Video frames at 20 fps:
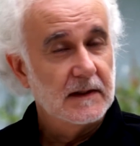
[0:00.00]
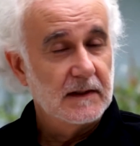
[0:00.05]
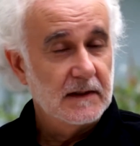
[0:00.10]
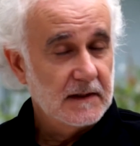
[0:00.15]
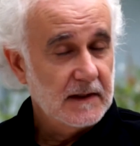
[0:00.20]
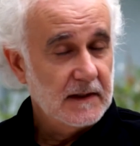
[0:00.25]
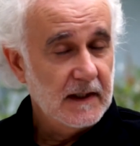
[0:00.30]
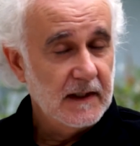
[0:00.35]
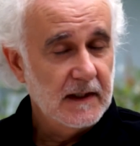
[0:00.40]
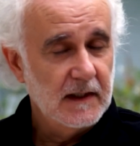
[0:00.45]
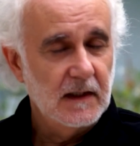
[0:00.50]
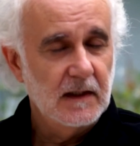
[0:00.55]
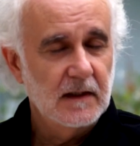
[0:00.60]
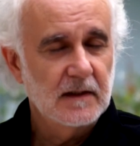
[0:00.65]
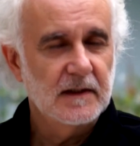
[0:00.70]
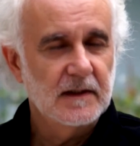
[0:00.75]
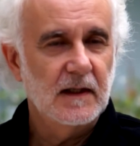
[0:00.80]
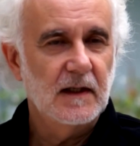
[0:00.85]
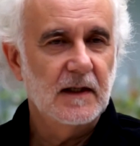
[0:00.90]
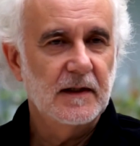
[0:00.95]
Es que el
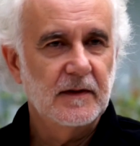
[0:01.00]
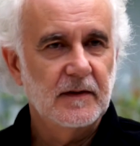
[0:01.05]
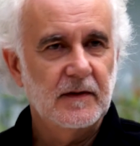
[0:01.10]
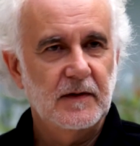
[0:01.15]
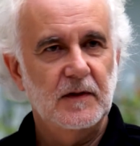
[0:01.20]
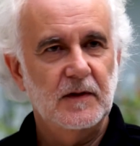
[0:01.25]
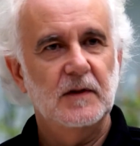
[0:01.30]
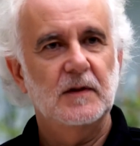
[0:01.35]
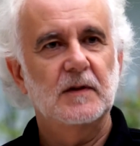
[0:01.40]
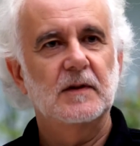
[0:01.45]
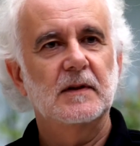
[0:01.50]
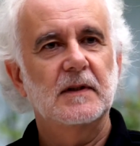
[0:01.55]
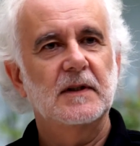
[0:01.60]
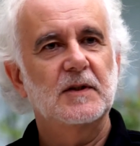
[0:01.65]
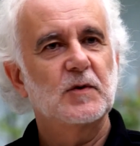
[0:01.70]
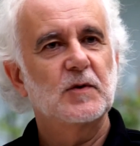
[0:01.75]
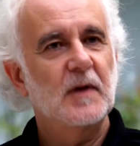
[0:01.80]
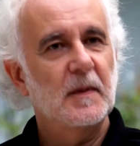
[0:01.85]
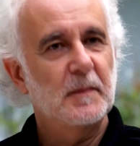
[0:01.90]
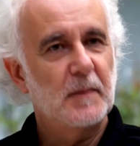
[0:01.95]
silencio
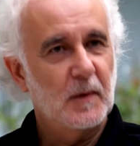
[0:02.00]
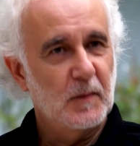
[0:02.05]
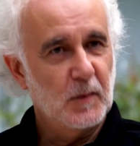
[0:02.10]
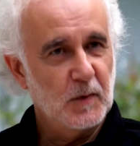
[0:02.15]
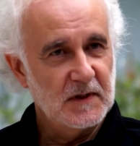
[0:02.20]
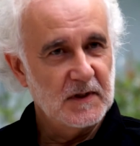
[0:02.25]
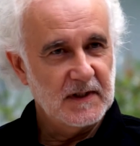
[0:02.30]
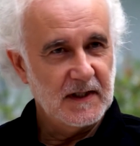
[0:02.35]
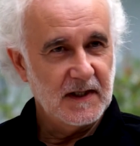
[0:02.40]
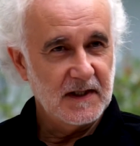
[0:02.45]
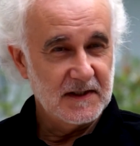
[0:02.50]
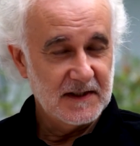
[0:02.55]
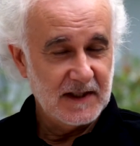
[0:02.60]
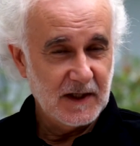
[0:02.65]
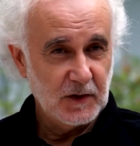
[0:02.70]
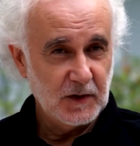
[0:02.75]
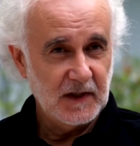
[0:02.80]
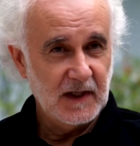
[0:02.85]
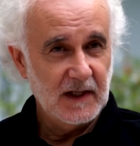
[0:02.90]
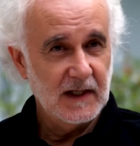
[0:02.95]
es una propuesta
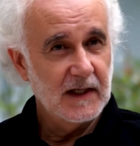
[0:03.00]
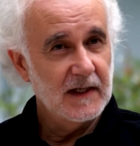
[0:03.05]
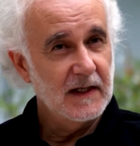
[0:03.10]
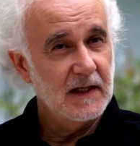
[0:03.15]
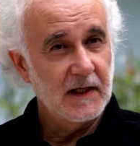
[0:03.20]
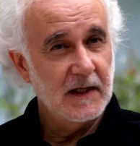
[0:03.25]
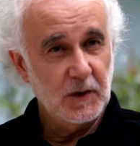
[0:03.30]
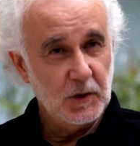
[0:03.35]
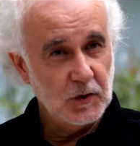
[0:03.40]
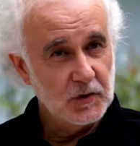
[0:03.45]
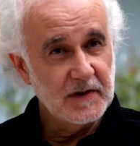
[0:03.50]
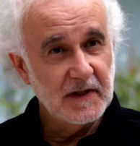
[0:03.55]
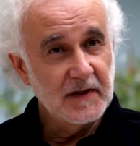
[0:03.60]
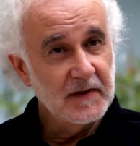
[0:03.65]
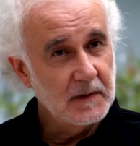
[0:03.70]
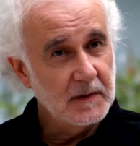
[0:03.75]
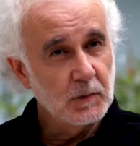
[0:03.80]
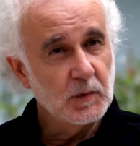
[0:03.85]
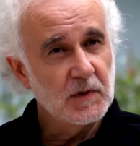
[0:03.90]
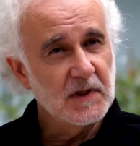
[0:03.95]
extraordinaria y nos
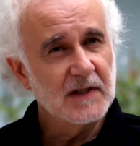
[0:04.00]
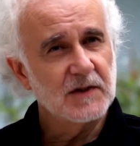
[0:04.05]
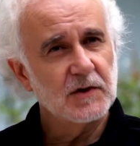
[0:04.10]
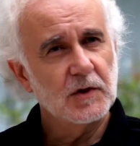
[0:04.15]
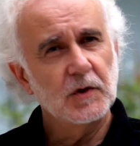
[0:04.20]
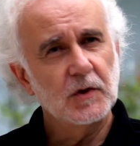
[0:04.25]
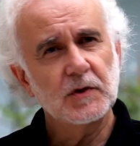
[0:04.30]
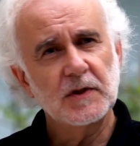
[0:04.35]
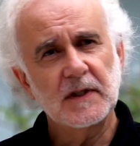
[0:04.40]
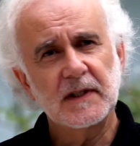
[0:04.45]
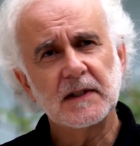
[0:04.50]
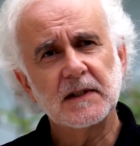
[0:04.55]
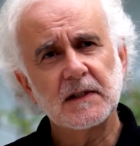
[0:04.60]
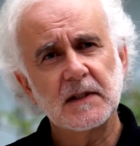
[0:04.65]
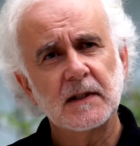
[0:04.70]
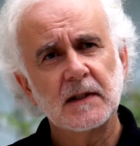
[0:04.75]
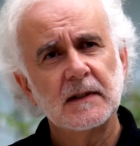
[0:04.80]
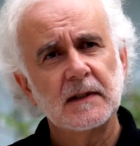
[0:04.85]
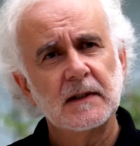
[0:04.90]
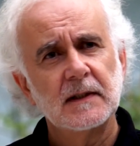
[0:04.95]
dice muchas cosas.
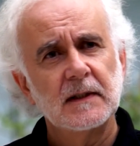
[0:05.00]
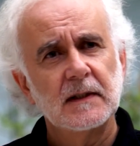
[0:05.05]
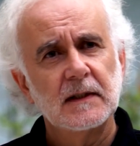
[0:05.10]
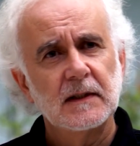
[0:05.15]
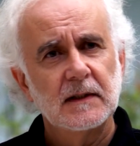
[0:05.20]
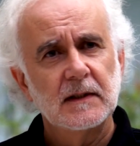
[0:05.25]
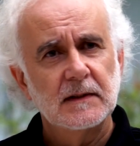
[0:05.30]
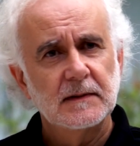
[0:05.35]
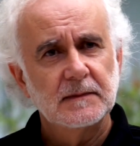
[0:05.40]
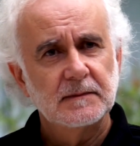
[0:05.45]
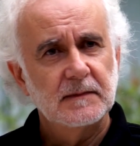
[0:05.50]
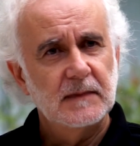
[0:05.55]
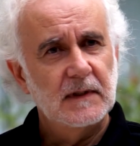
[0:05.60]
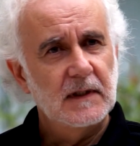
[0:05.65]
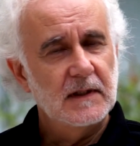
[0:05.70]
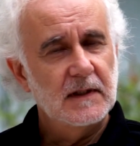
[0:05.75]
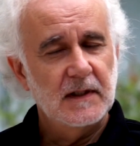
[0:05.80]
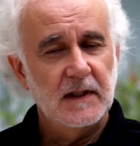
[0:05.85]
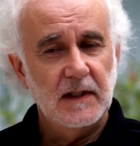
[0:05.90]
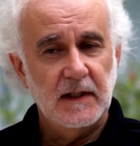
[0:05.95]

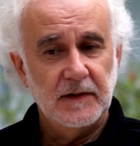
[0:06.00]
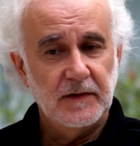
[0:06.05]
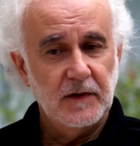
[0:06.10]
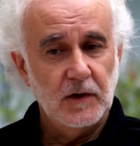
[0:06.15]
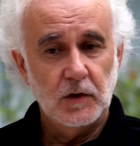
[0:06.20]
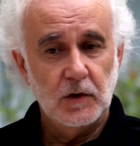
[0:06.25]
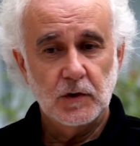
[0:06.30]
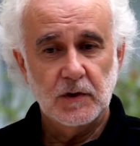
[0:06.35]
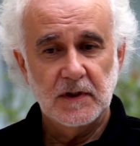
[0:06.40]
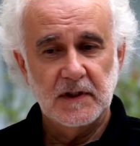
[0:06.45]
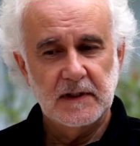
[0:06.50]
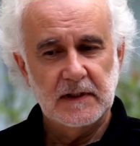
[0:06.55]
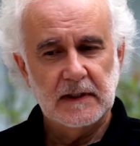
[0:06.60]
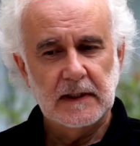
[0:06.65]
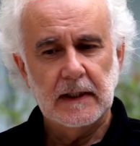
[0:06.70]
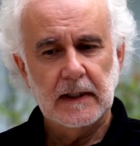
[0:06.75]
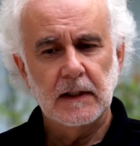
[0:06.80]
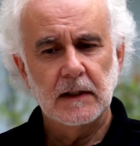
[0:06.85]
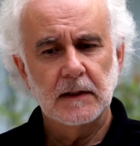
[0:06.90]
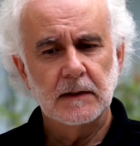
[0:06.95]
El silencio nos
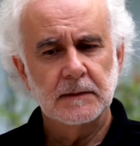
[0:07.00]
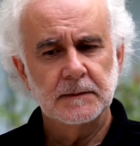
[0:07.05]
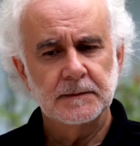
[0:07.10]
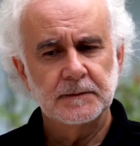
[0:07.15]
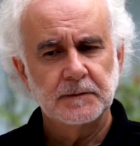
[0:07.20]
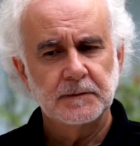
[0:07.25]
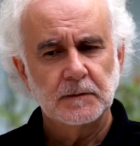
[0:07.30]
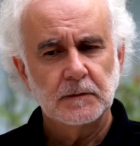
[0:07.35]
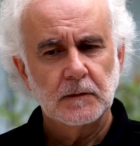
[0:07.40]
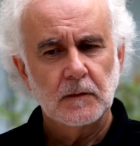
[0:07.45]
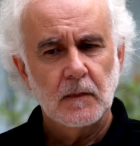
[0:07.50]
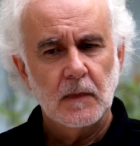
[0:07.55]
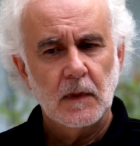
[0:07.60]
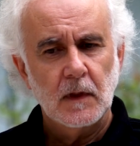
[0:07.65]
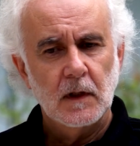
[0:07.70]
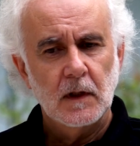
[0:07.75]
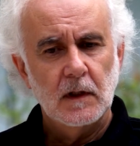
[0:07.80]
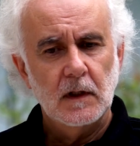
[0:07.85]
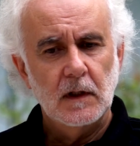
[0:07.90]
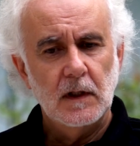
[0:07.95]
está
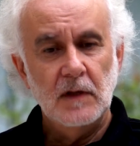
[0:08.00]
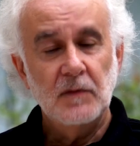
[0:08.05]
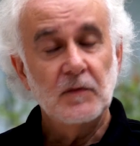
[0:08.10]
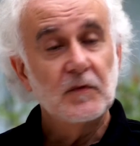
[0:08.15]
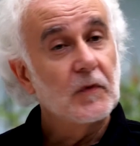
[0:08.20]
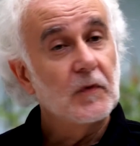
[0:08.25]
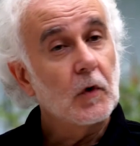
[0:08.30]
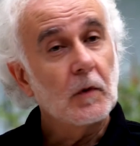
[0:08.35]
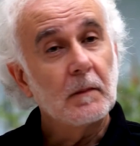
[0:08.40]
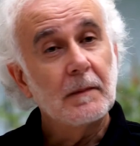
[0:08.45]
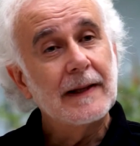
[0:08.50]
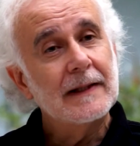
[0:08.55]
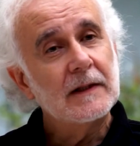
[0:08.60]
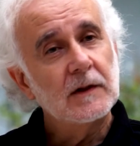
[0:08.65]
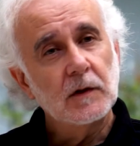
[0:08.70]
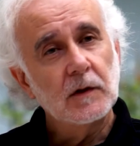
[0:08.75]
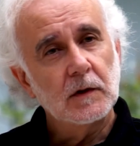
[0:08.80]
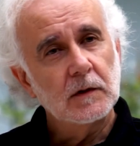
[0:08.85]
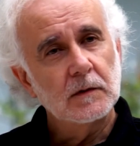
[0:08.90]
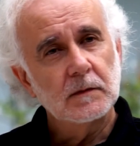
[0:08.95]

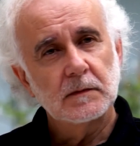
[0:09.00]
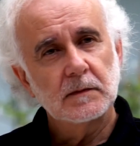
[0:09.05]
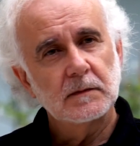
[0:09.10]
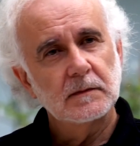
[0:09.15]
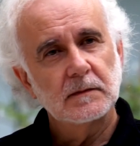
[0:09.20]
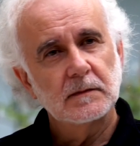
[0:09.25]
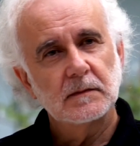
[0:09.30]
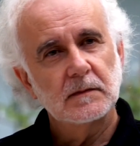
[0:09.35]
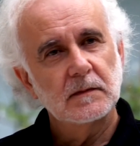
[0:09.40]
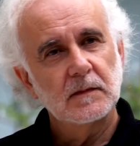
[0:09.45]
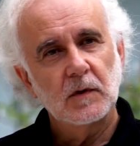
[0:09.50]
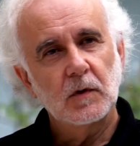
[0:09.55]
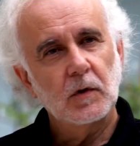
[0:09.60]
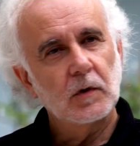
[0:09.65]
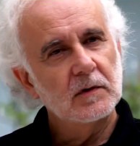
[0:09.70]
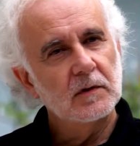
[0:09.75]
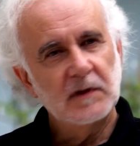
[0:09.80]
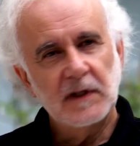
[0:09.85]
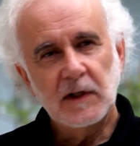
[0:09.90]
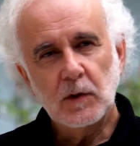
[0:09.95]
informando
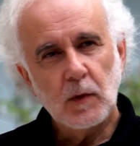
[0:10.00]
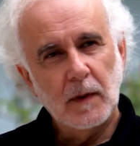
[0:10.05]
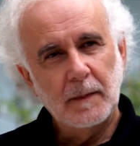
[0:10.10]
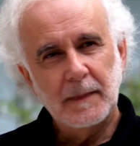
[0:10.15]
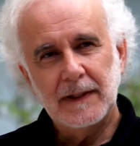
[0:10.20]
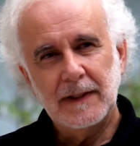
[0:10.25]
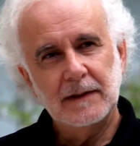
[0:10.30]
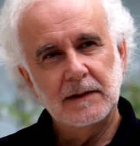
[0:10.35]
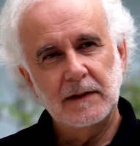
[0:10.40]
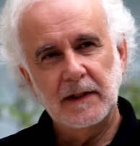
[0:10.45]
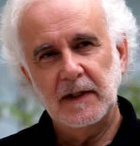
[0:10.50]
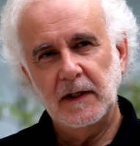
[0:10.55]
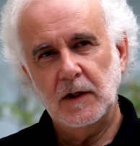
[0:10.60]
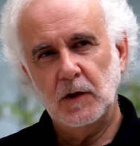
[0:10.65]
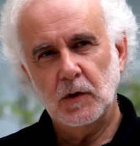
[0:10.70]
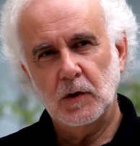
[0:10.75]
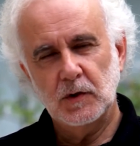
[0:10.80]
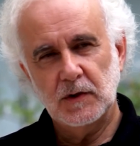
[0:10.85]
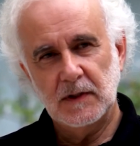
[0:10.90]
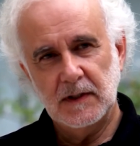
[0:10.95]
continuamente de
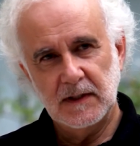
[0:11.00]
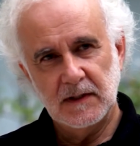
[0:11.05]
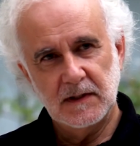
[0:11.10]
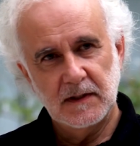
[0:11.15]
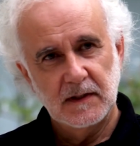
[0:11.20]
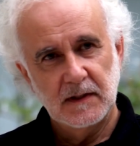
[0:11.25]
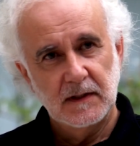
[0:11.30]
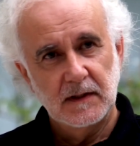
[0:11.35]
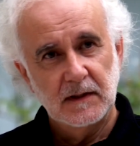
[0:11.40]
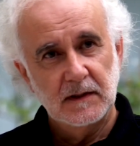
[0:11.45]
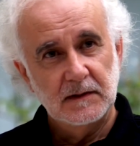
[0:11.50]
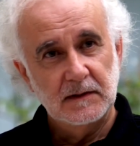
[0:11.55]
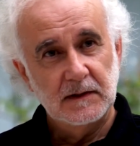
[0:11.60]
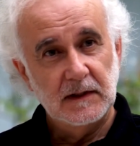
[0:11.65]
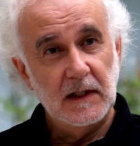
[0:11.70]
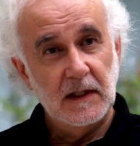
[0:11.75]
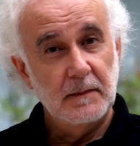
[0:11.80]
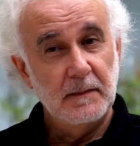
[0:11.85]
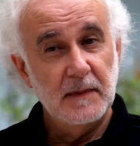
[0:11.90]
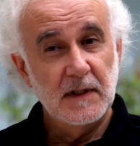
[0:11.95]
cosas,
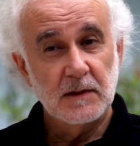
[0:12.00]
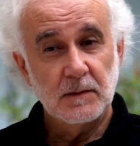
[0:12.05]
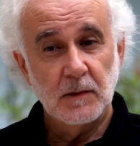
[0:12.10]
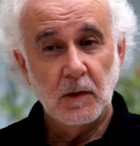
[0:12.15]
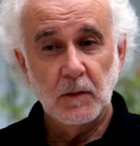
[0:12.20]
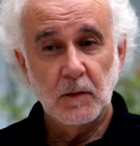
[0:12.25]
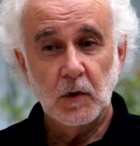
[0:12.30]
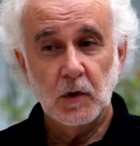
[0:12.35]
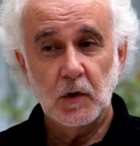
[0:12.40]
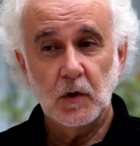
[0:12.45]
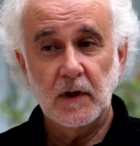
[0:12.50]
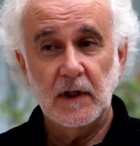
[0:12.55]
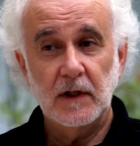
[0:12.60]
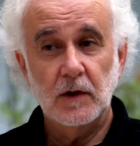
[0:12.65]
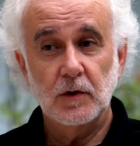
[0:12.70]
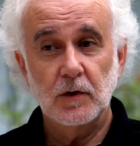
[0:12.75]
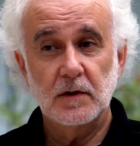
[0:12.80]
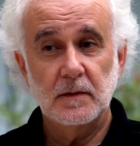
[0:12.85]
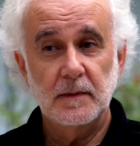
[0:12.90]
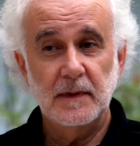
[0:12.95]
del mismo modo que
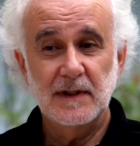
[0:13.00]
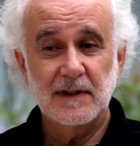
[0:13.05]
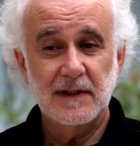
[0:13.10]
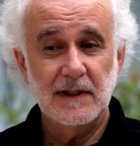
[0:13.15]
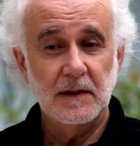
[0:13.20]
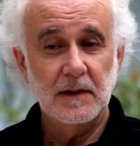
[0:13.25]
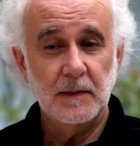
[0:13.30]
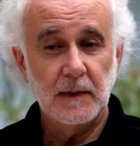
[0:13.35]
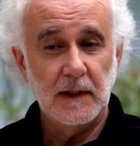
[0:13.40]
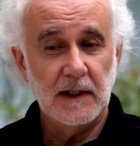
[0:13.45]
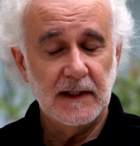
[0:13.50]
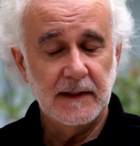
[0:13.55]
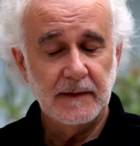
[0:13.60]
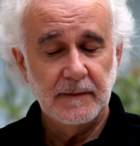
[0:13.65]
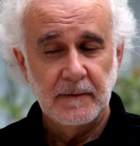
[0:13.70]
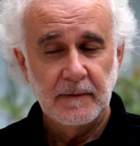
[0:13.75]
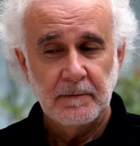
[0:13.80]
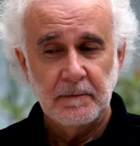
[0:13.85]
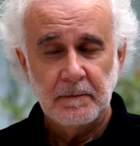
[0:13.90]
no es visible